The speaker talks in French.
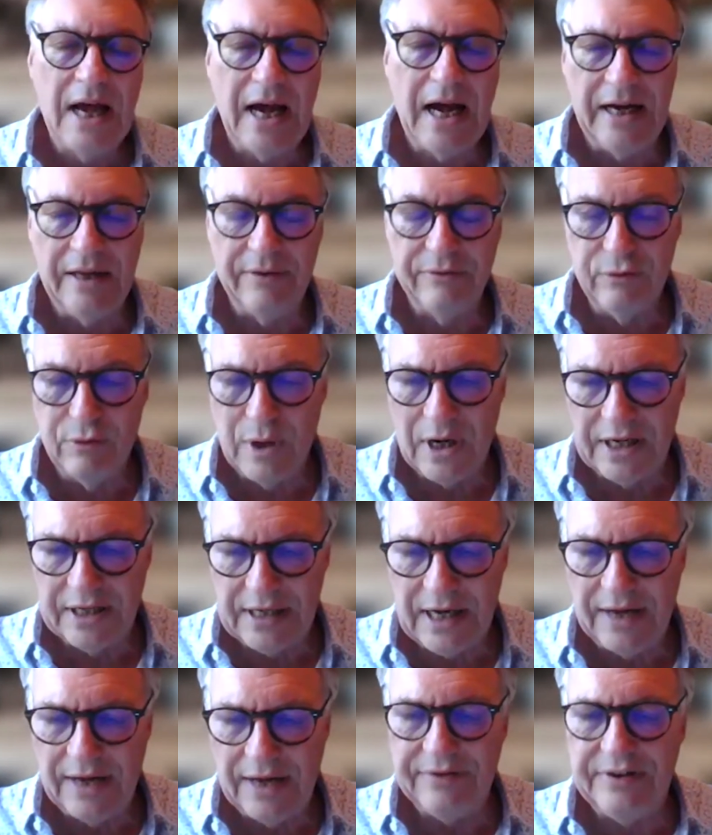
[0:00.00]
à la fois
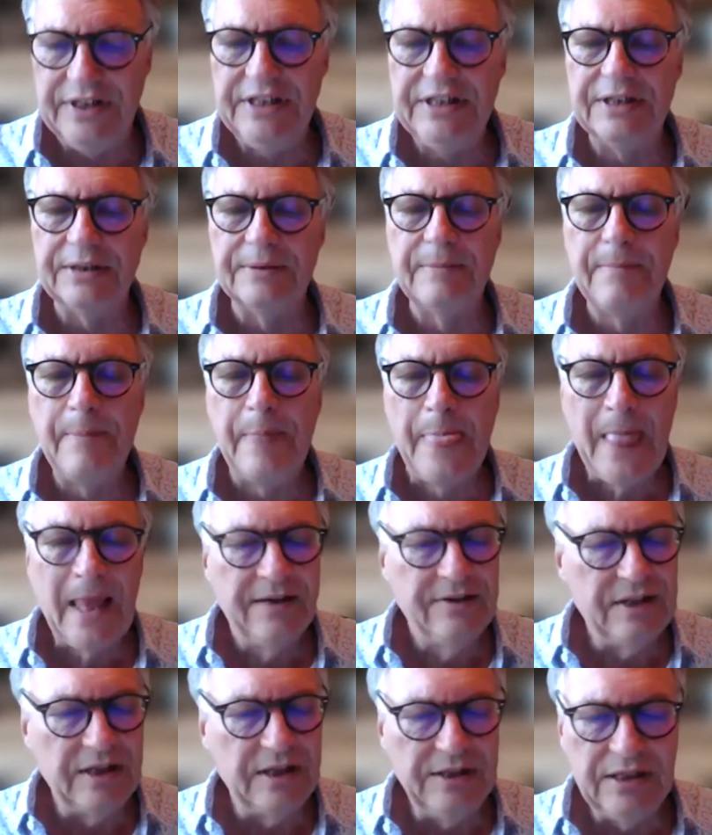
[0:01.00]
graphique
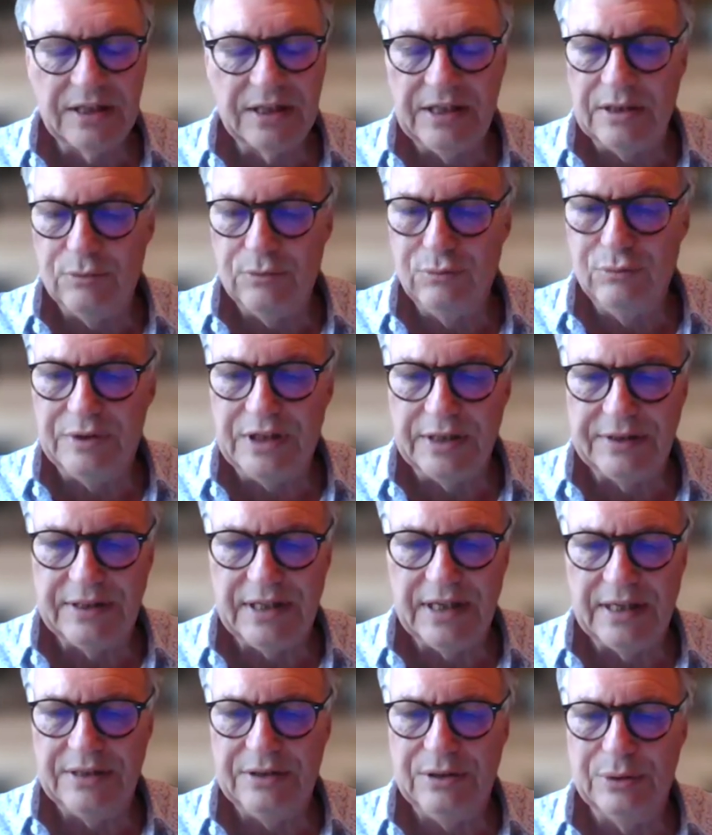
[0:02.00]
c'est-à-dire qu'il y a tout un
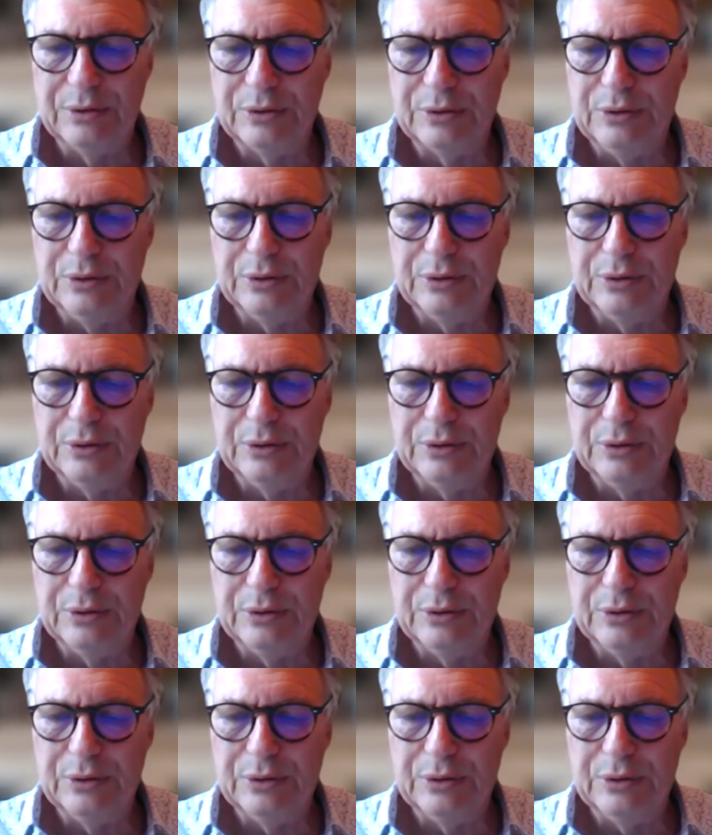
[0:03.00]
tas de,